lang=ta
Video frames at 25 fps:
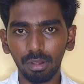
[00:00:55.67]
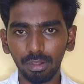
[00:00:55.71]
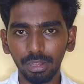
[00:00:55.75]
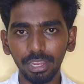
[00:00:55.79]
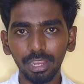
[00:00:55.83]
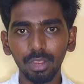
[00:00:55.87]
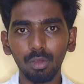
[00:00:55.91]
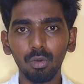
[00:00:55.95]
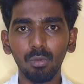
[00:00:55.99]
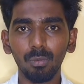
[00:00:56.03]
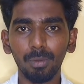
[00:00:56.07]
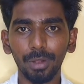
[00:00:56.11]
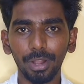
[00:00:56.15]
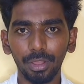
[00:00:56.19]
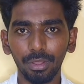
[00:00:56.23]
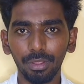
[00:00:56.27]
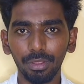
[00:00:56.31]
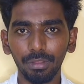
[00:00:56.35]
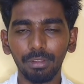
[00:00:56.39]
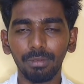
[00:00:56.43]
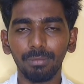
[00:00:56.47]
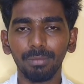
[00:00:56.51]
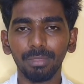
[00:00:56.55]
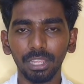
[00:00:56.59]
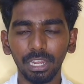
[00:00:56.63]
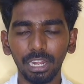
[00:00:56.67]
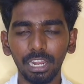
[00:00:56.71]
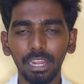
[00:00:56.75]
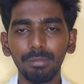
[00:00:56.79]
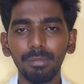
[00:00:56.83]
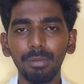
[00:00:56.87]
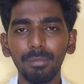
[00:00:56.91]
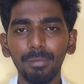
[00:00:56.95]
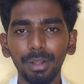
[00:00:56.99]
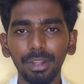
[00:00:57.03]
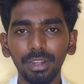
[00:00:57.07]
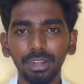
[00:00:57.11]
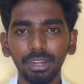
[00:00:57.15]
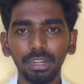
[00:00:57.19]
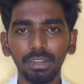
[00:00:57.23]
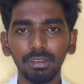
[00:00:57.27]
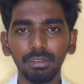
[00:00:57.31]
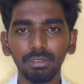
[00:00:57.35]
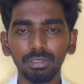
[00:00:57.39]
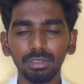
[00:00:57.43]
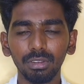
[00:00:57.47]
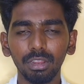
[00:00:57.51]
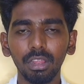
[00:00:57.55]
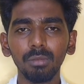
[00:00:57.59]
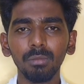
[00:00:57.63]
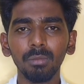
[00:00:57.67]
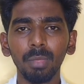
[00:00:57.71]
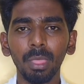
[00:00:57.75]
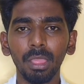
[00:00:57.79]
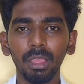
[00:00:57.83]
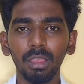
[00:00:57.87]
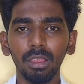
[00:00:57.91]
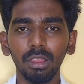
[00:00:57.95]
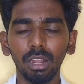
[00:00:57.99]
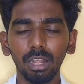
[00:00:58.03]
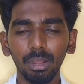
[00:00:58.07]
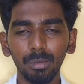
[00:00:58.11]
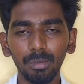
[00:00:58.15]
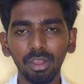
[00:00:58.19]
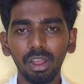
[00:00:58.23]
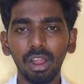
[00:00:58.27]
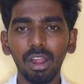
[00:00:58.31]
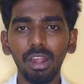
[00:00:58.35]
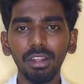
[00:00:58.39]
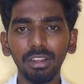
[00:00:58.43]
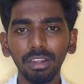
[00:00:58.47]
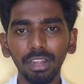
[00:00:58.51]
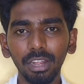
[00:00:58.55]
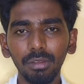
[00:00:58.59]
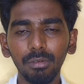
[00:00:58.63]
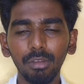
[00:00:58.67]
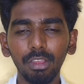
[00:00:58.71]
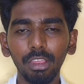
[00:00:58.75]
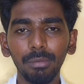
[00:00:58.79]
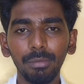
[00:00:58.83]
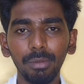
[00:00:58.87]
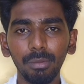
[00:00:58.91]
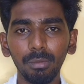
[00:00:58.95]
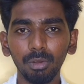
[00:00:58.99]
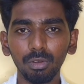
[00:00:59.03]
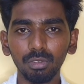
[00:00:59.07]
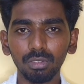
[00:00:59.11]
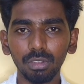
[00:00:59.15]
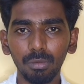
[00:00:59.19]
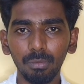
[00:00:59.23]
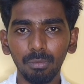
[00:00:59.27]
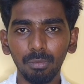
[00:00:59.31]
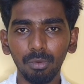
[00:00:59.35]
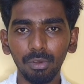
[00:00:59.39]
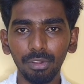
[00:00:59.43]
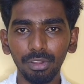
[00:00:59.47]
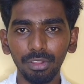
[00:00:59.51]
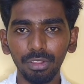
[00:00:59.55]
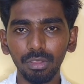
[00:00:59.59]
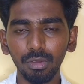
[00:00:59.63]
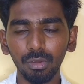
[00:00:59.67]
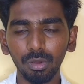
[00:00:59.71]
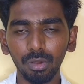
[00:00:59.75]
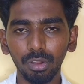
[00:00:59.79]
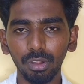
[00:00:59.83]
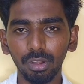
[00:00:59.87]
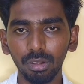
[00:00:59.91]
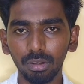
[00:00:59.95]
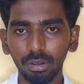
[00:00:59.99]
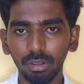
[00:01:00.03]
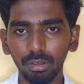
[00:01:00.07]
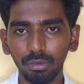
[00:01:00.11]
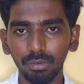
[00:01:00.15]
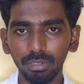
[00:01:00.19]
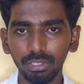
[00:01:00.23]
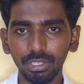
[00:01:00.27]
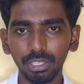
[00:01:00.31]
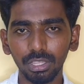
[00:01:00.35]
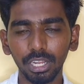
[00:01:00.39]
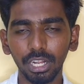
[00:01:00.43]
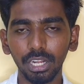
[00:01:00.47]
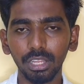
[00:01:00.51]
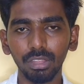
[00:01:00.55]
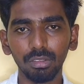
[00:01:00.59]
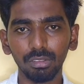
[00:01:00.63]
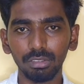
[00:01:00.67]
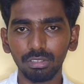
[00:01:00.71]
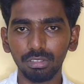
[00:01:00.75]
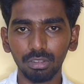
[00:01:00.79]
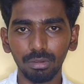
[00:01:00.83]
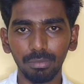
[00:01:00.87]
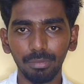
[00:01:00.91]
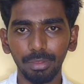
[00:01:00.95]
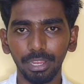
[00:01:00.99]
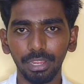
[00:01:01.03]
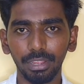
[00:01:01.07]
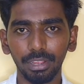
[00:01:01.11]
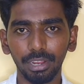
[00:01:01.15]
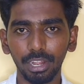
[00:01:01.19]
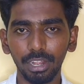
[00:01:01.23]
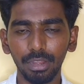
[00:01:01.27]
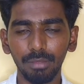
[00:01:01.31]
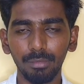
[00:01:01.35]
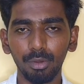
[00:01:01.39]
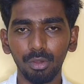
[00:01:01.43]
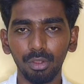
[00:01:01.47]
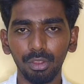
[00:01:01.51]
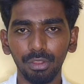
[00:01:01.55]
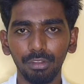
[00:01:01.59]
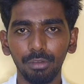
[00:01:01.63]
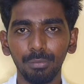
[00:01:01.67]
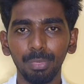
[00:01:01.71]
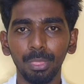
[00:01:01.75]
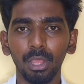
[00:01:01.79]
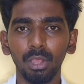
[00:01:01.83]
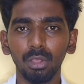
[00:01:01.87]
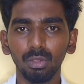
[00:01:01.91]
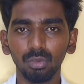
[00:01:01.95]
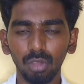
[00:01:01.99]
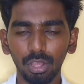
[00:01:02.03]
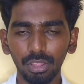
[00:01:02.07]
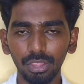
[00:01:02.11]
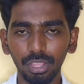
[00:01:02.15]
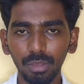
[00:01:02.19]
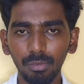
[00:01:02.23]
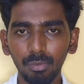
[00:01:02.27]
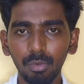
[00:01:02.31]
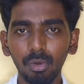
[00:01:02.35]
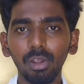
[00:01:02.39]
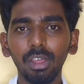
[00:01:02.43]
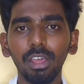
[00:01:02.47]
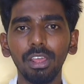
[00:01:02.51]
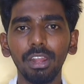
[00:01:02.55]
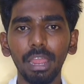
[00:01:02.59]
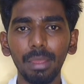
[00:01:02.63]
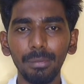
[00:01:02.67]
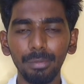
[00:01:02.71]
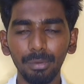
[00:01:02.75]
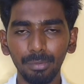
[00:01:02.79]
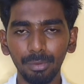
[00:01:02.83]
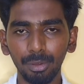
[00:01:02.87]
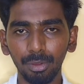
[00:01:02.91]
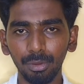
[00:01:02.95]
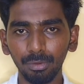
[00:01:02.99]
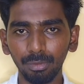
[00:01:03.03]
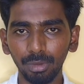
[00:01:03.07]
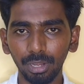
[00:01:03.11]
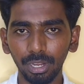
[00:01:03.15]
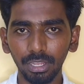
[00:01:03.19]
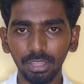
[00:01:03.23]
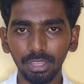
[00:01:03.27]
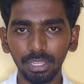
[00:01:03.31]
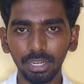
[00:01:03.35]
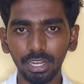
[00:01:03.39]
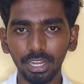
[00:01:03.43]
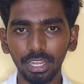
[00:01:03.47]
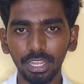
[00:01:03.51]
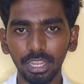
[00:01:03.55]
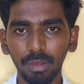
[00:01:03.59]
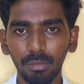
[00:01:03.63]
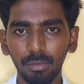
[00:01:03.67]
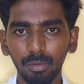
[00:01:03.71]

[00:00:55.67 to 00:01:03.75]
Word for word: நீங்கள் உள்பட ஓகே எல்லாருமே பண்ணுற என்ன விஷயம்னா நமக்கு ஆல்டர்னேட்டிவாக எப்பயுமே ஒரு சப்போர்ட்டுக்கு ஒரு விஷயத்தை எடுத்து வச்சுருப்பீங்க கண்டிப்பாக ஓகேவா ஸோ அதே போல் ரேப்பி பேயும் எடுத்துக்கிட்டிங்க